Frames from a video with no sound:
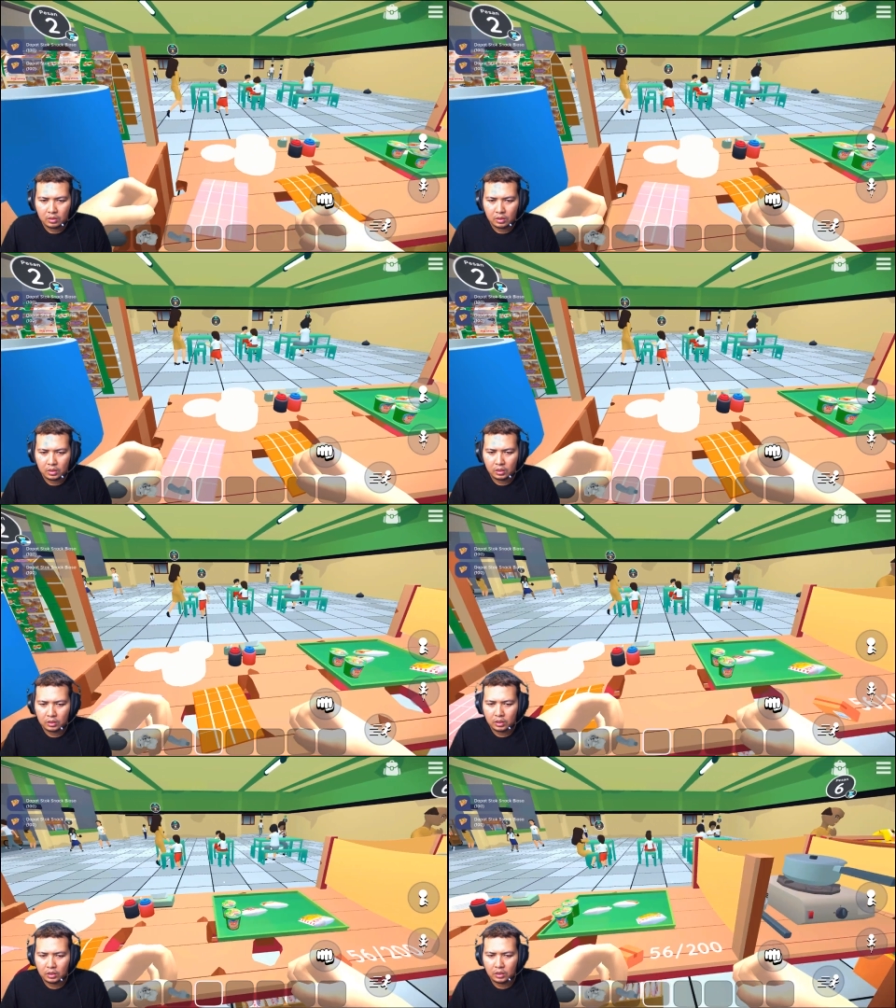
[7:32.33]
oke
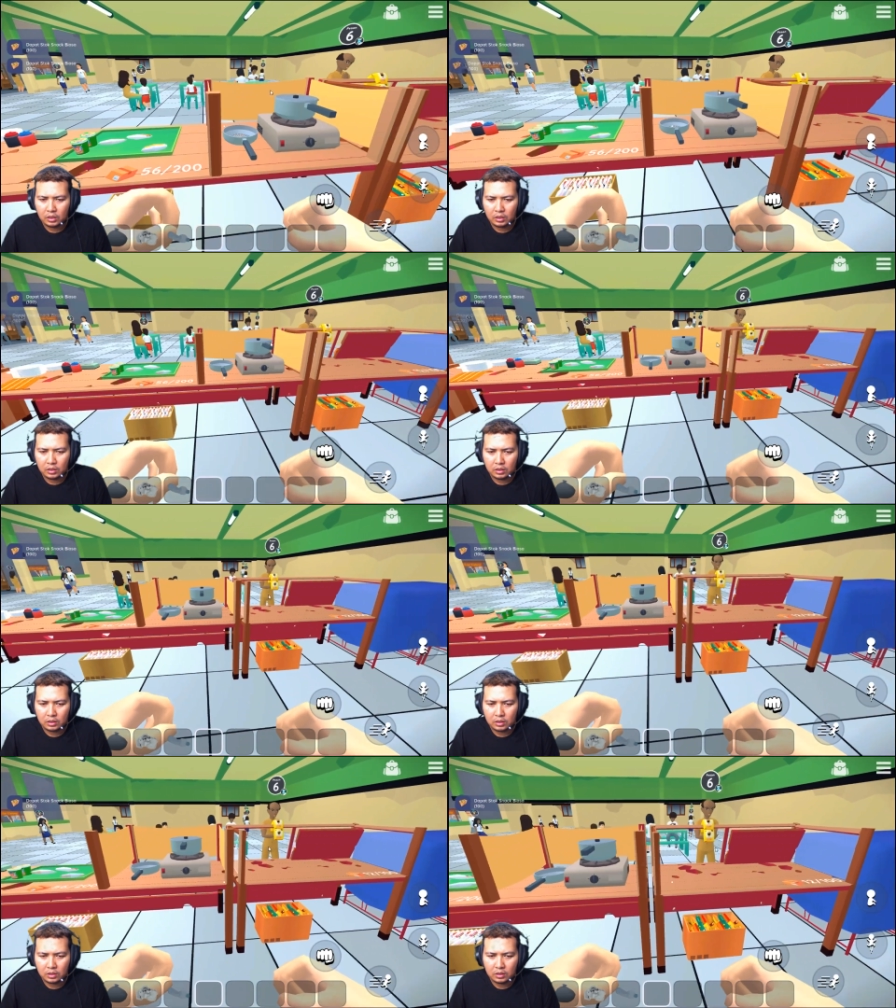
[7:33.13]
kita uh,
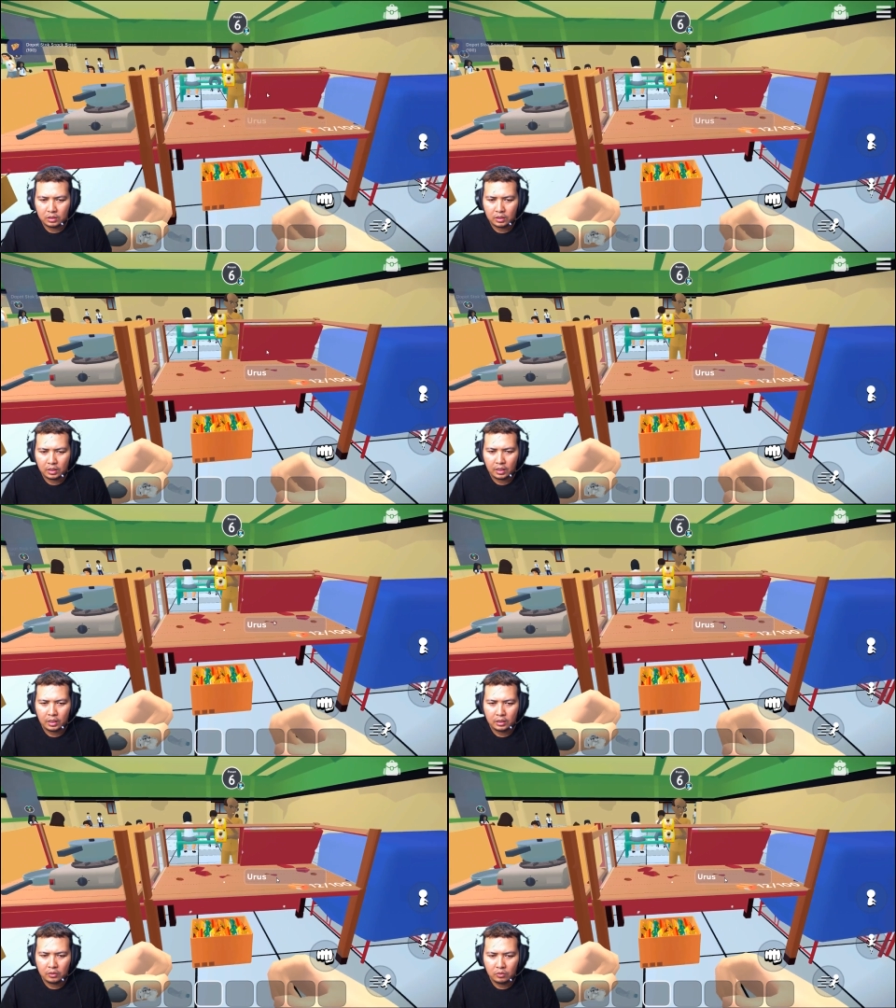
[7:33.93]
eh,
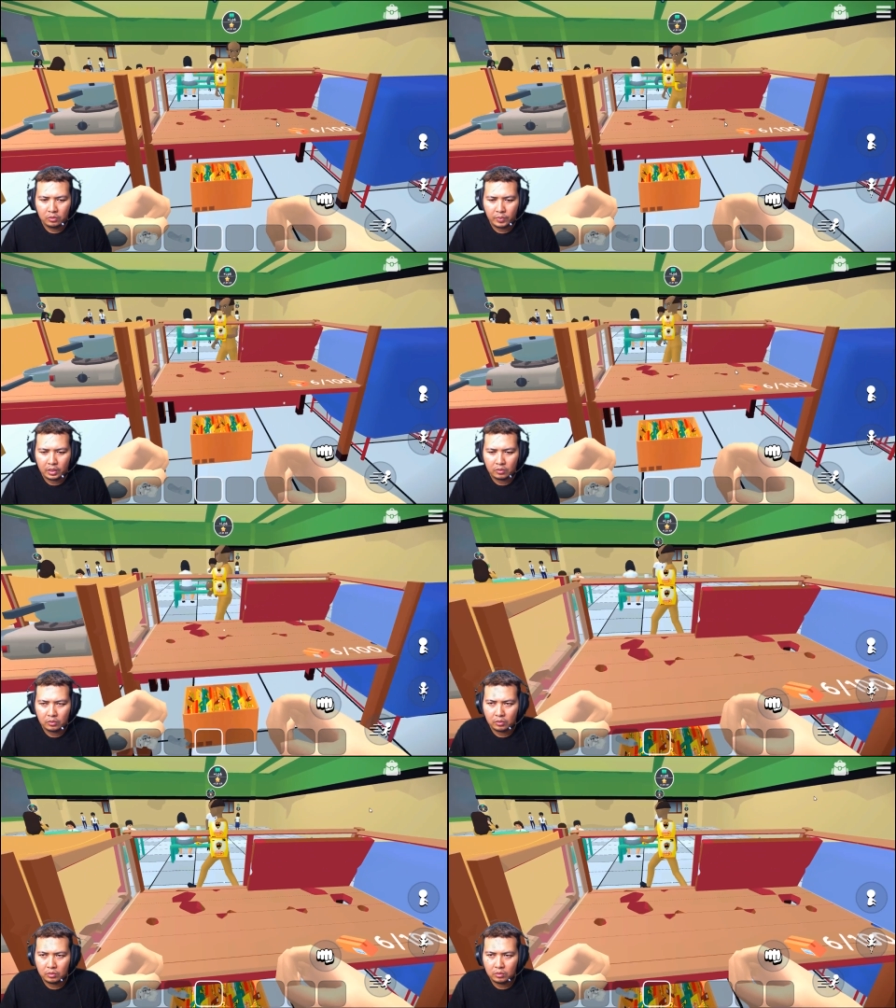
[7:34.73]
layani dulu pak
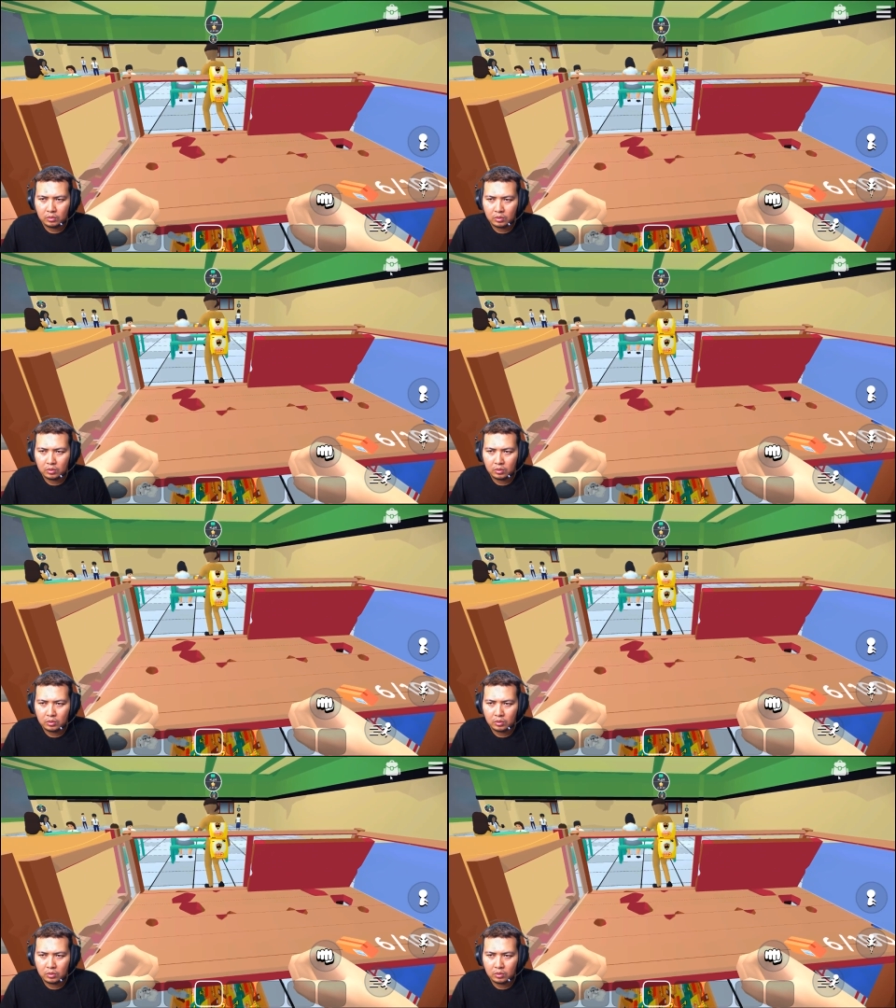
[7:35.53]
guru